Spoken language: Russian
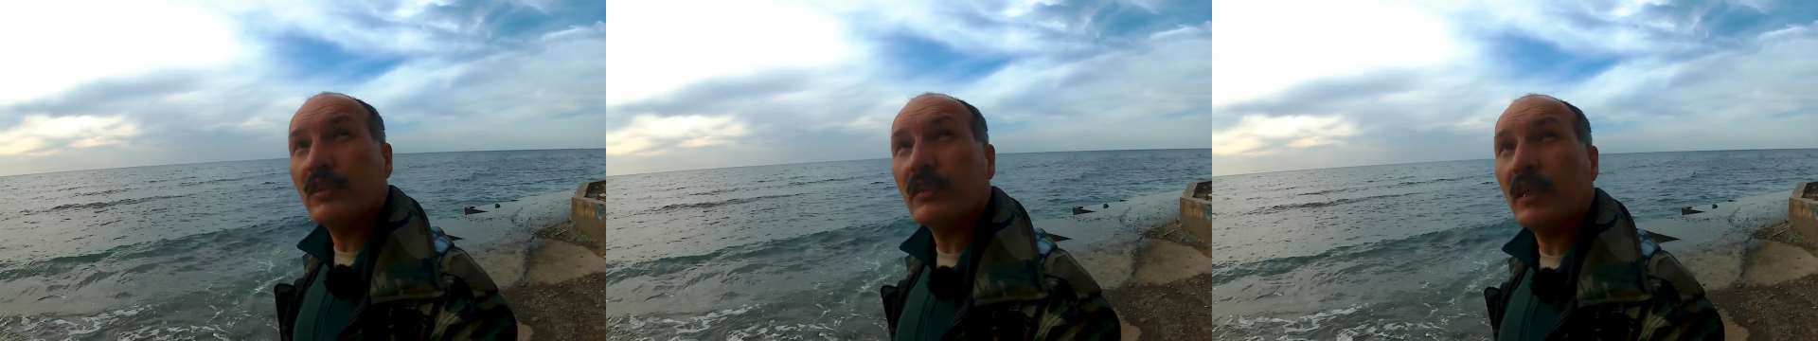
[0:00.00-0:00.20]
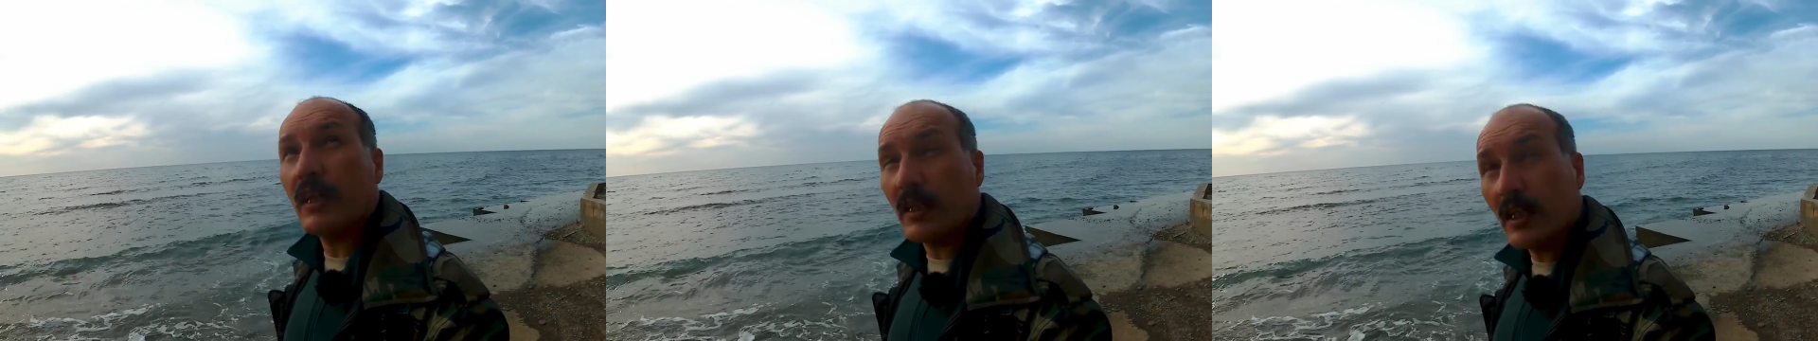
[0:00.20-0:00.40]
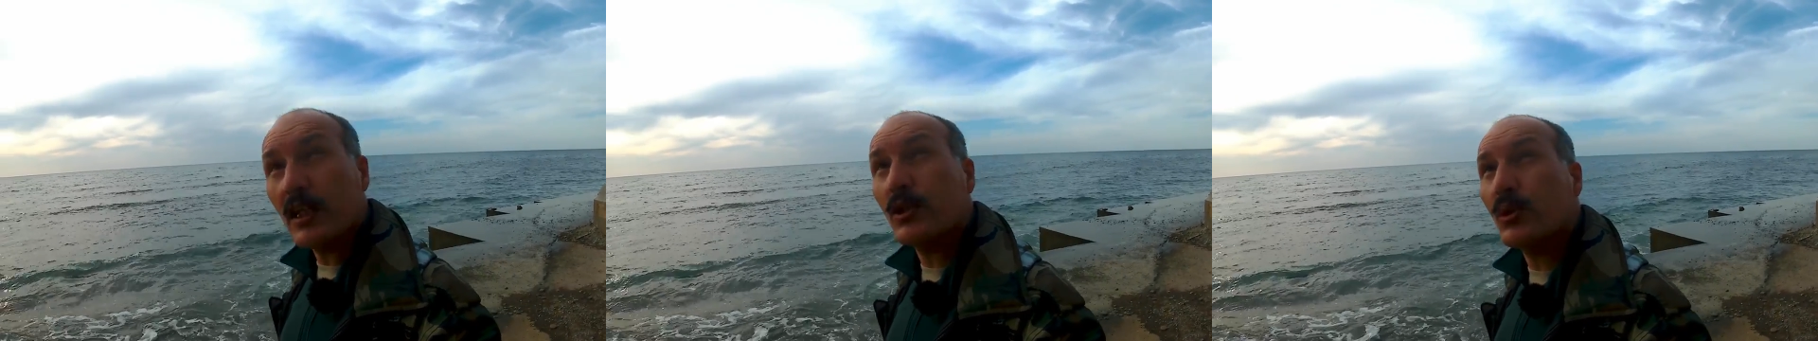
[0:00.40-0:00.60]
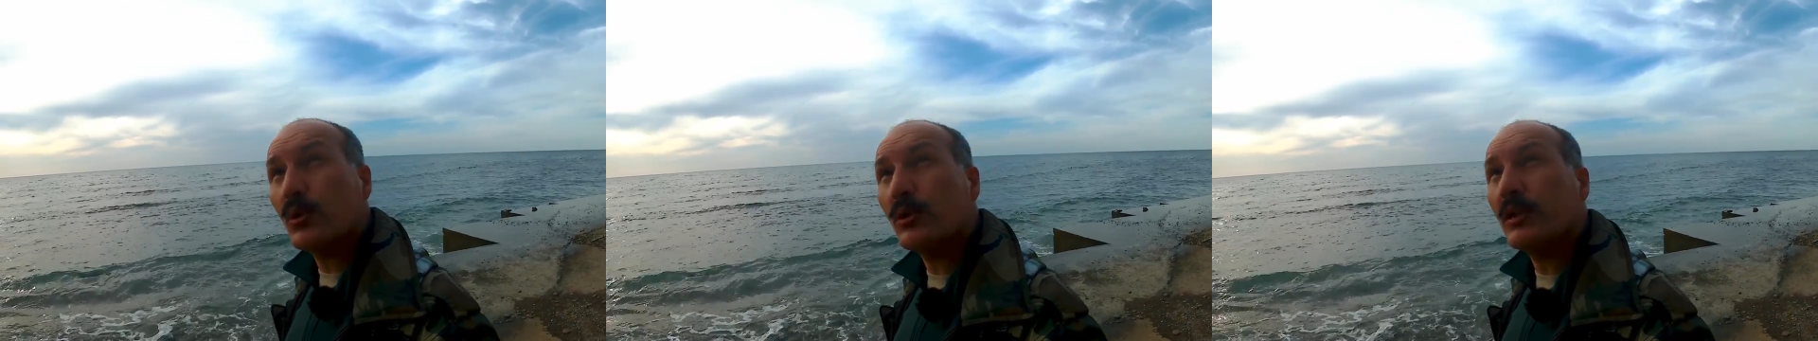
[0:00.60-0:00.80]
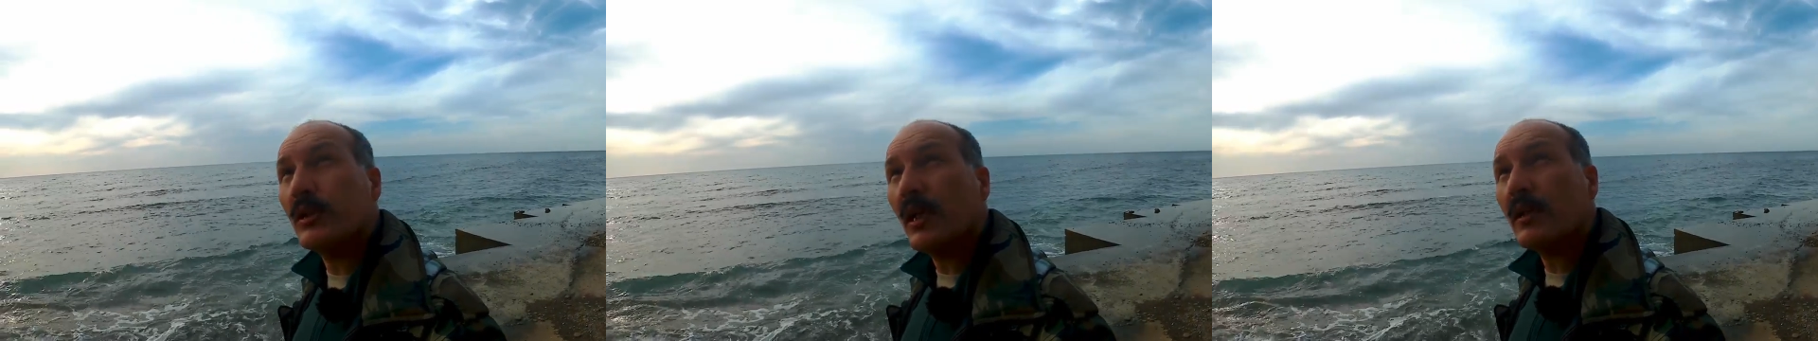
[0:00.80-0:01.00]

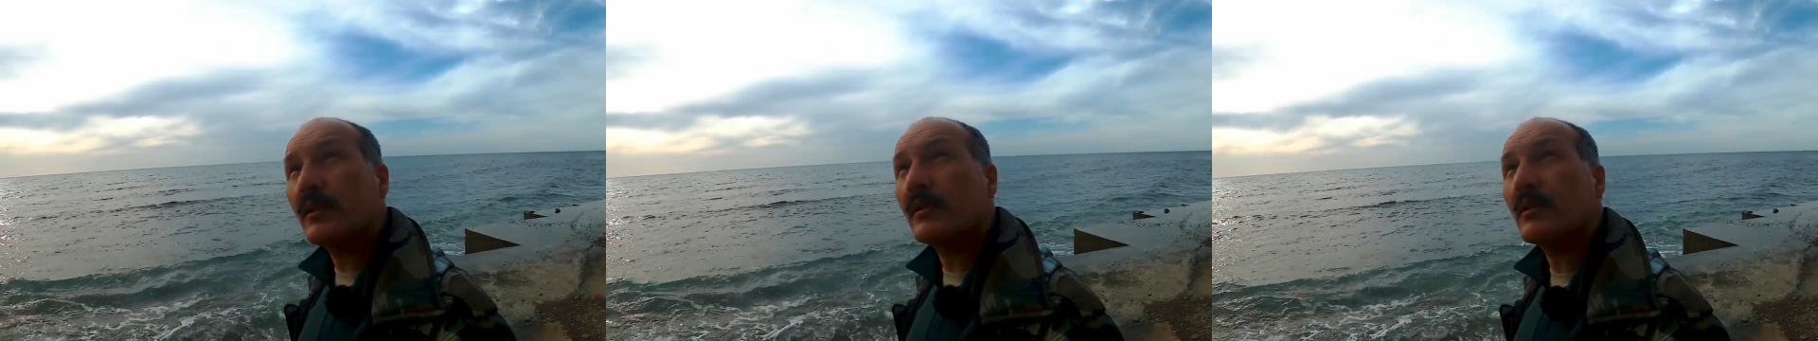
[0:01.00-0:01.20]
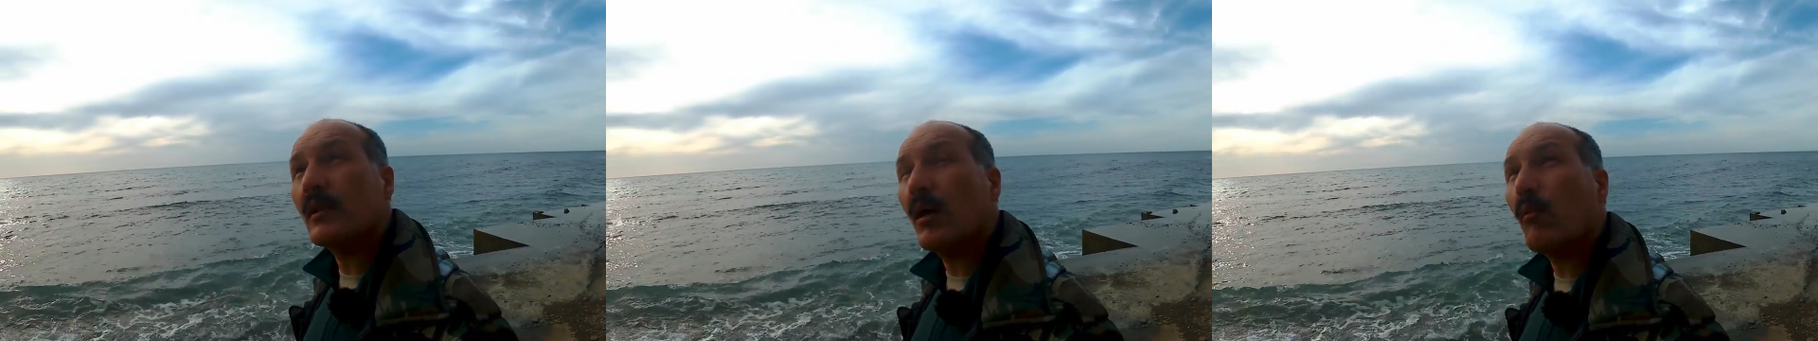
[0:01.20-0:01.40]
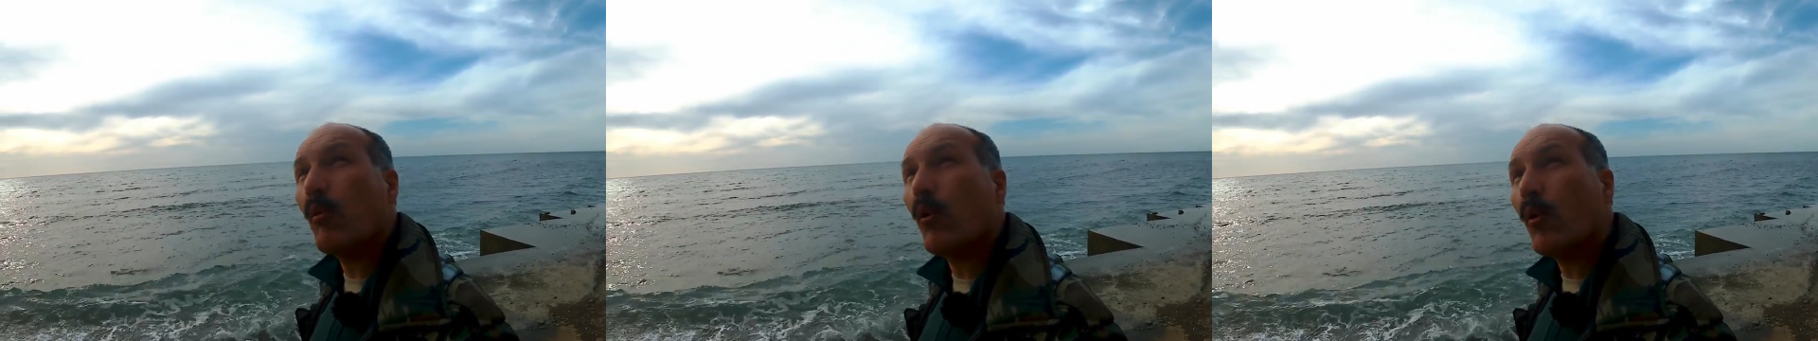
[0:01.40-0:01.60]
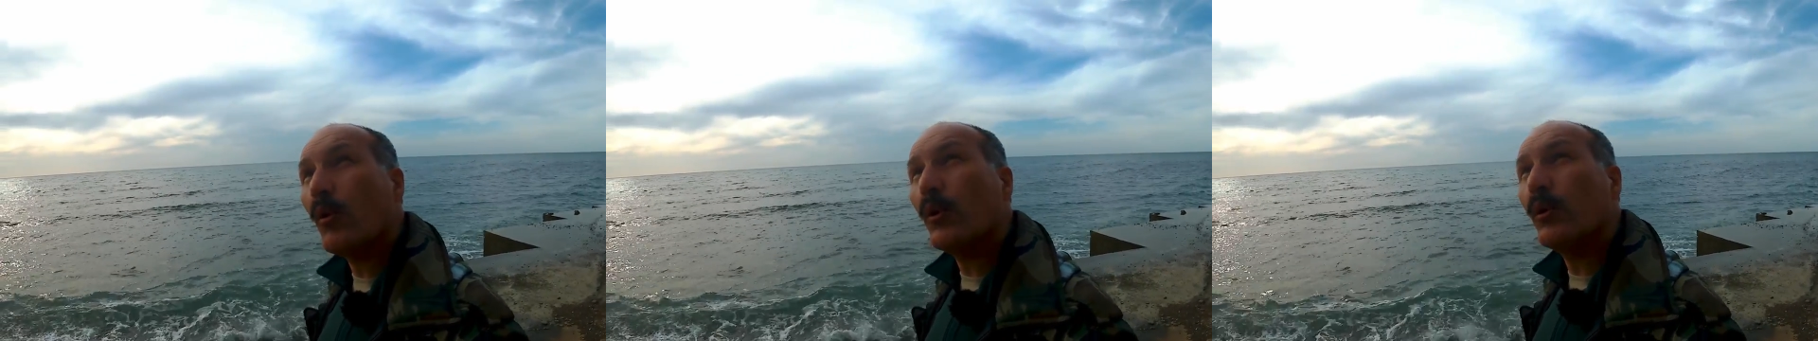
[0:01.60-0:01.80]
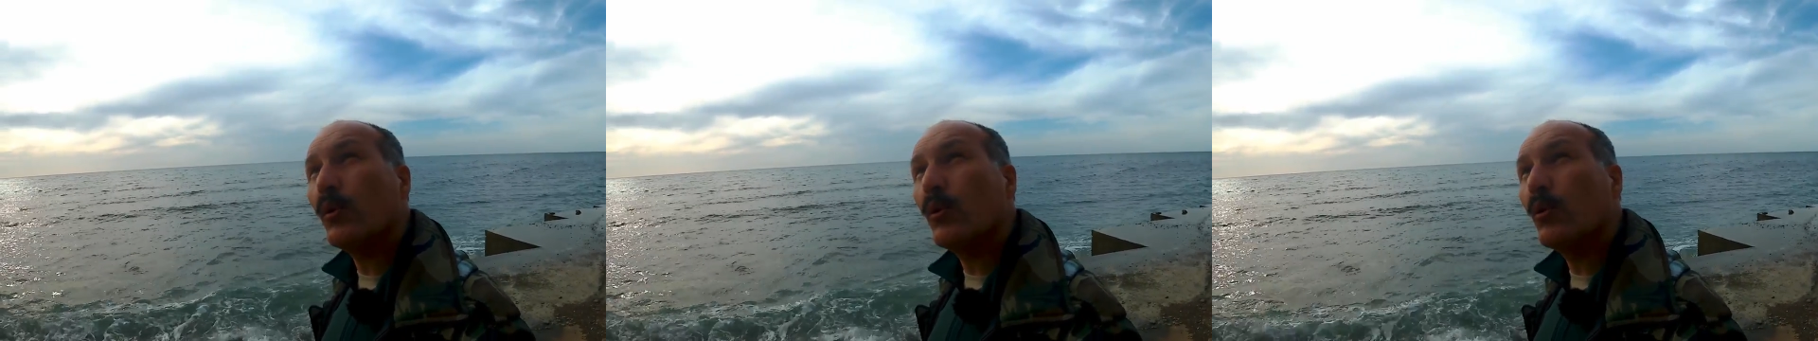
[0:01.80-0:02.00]
Встречусь я с
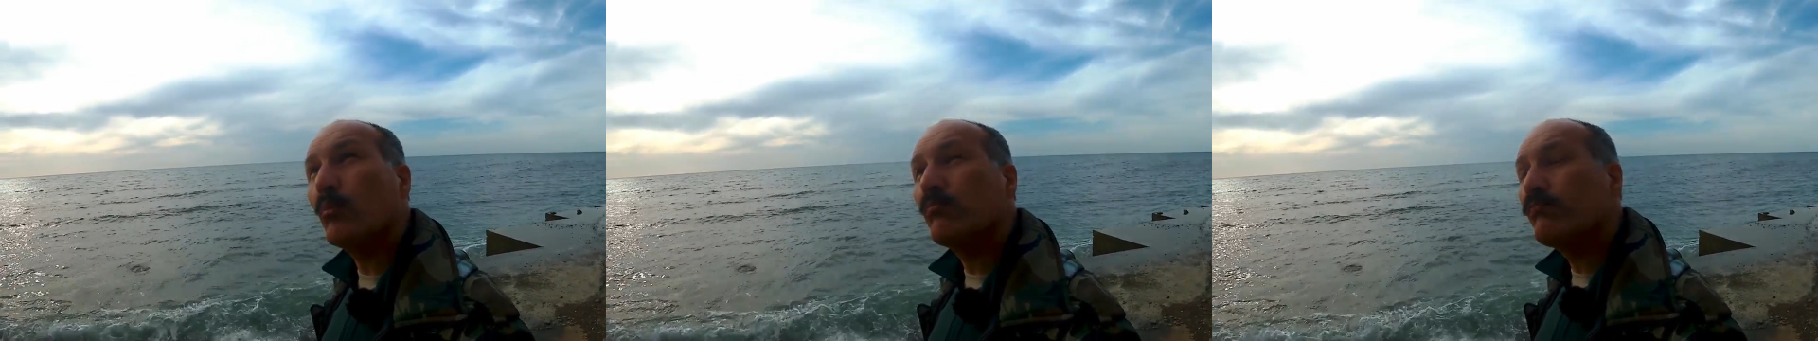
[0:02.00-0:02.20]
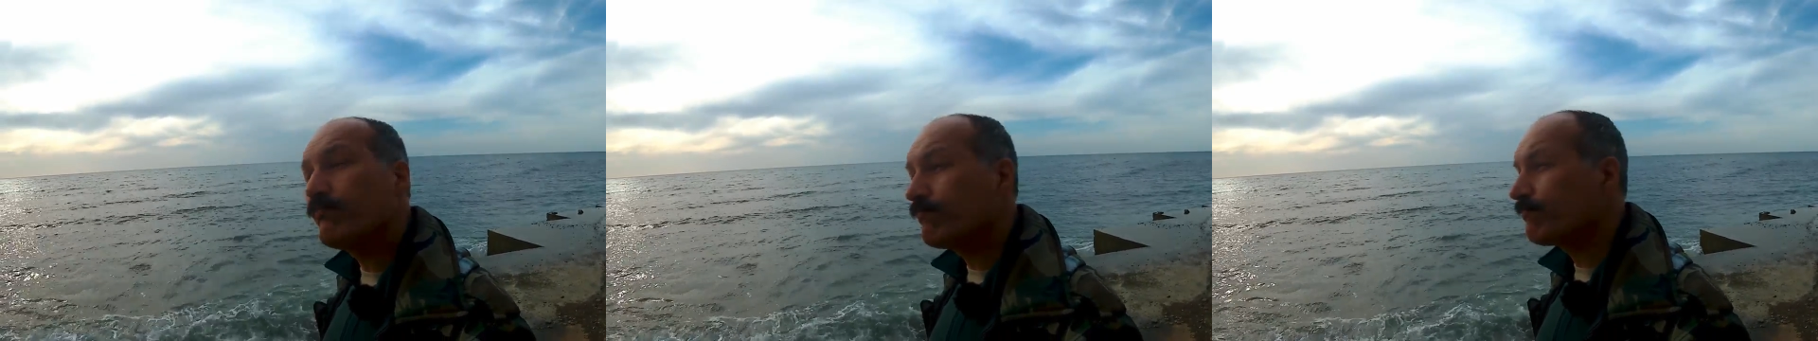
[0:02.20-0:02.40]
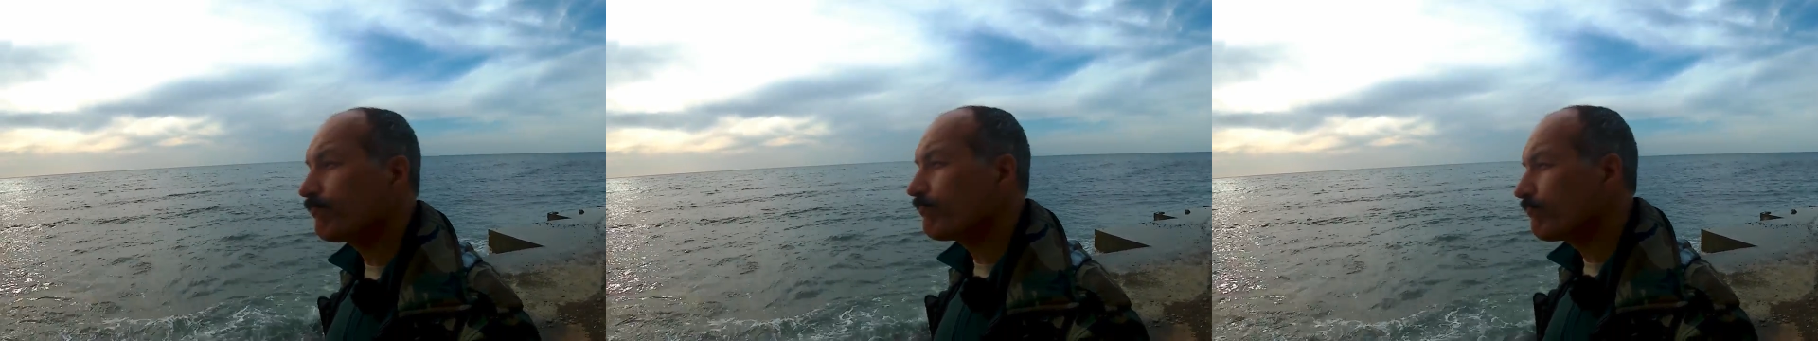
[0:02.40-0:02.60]
тобою